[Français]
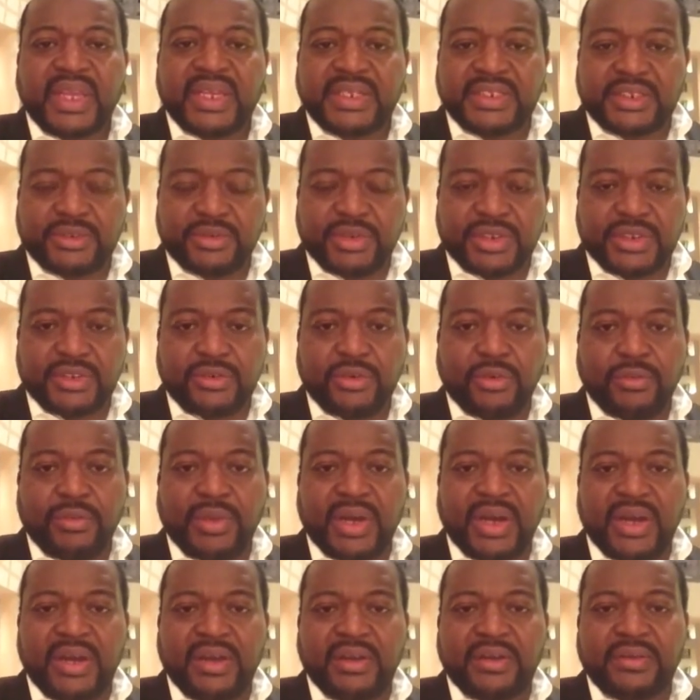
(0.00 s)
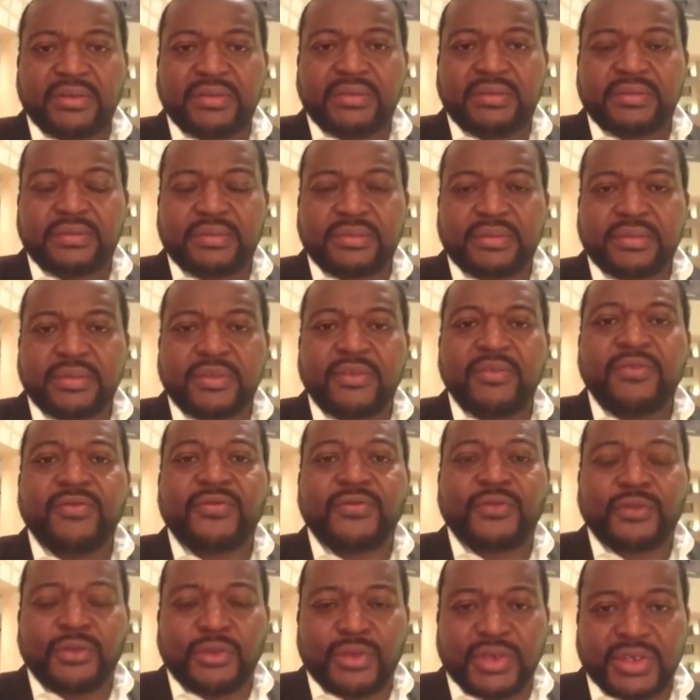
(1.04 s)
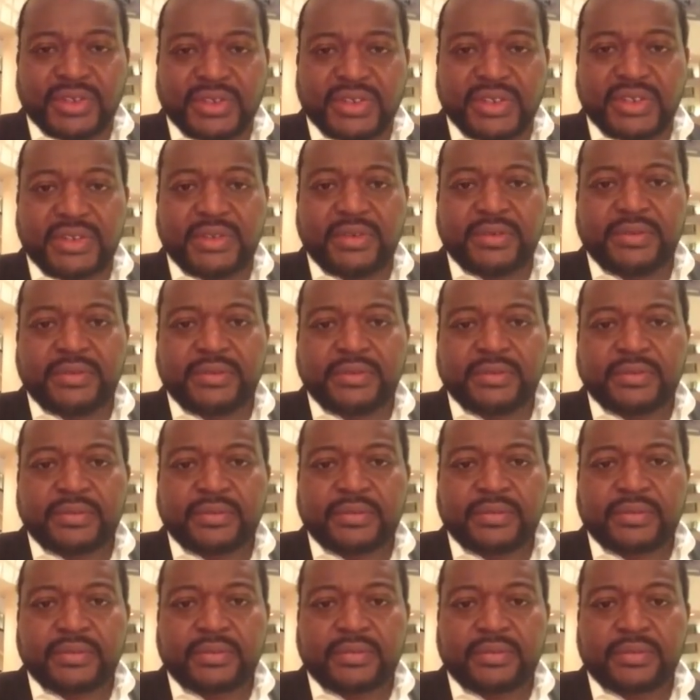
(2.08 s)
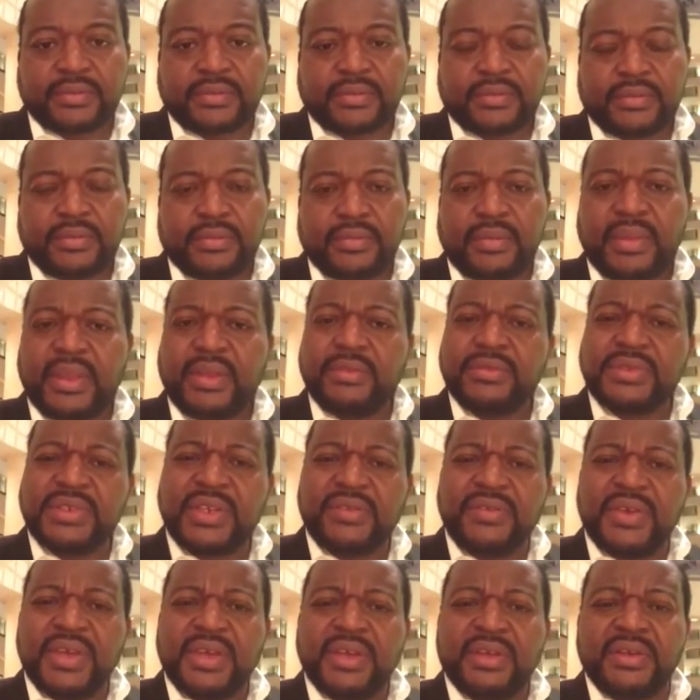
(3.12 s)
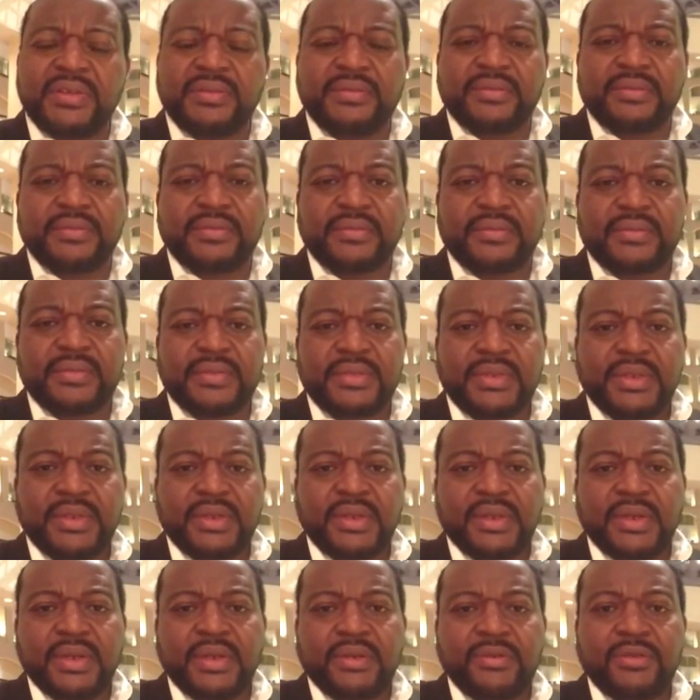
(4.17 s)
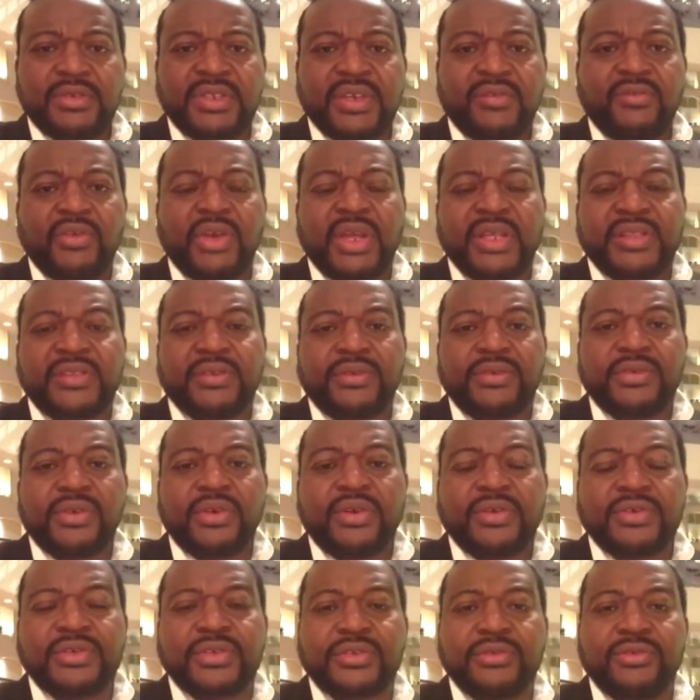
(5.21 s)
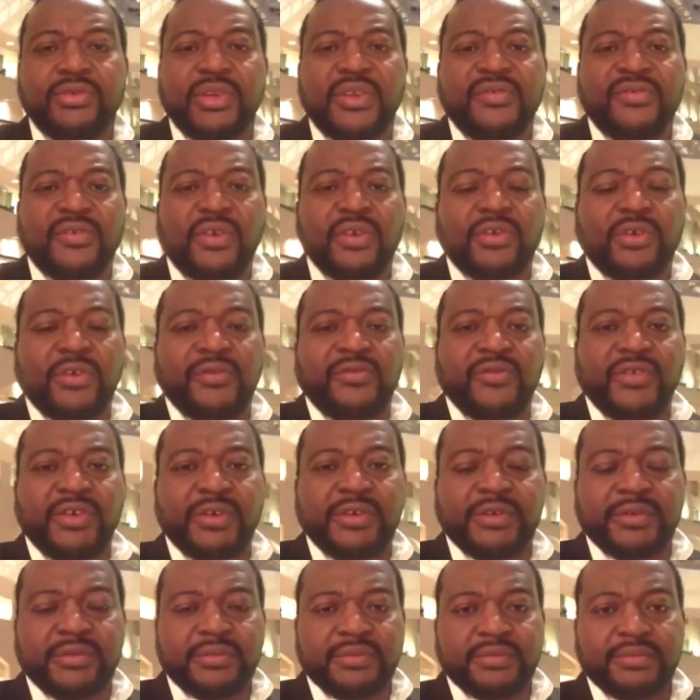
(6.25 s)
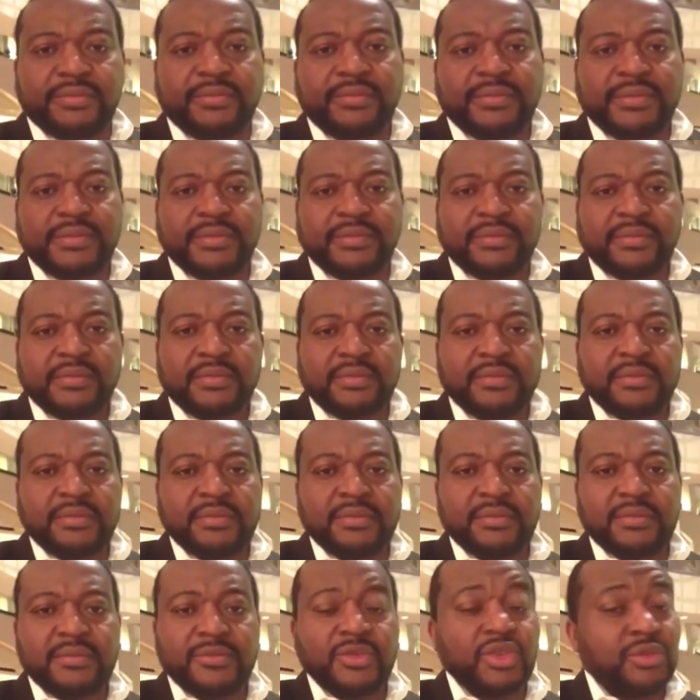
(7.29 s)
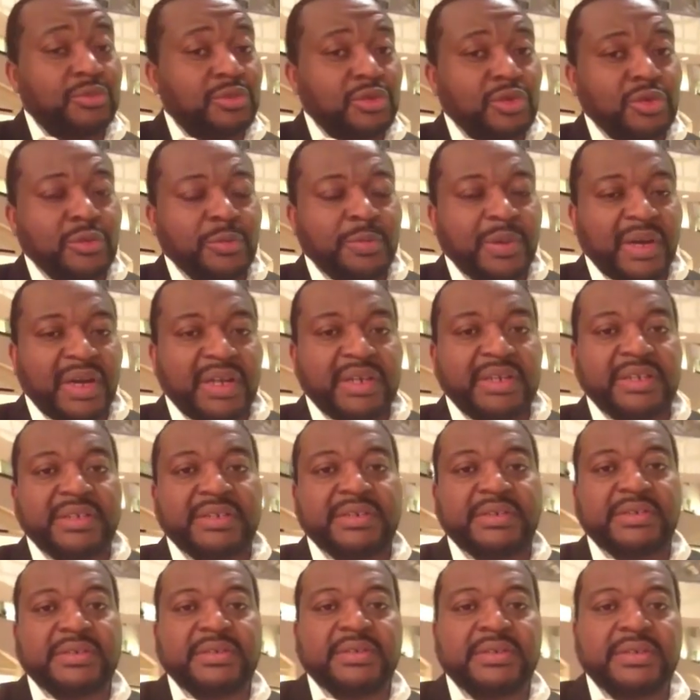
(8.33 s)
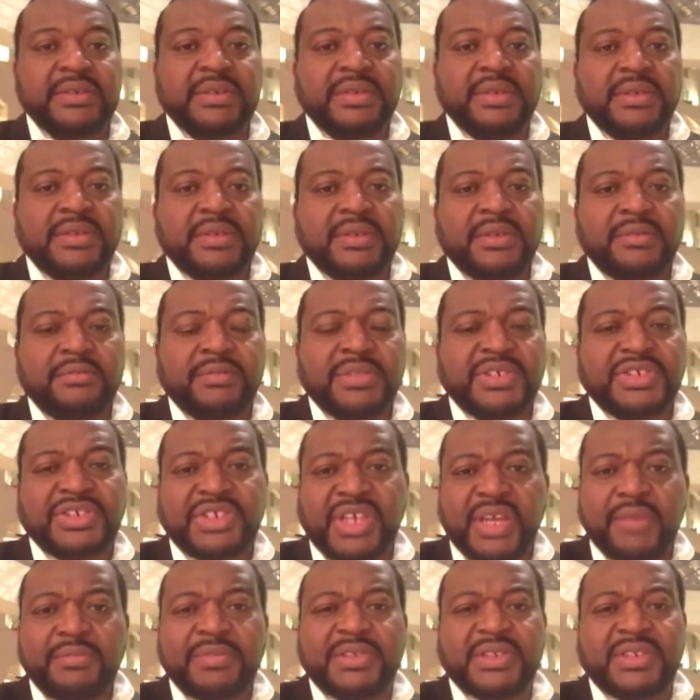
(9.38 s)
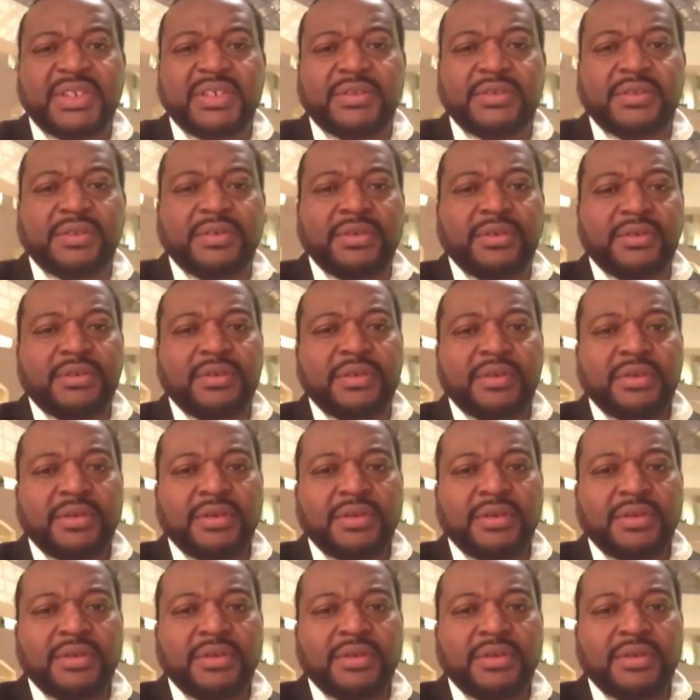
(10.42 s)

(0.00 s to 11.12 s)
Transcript: SOS Goma veut aider. Vous savez, nous avons la tendance, nous les francophones, de beaucoup parler. Mais j'aime cette euh,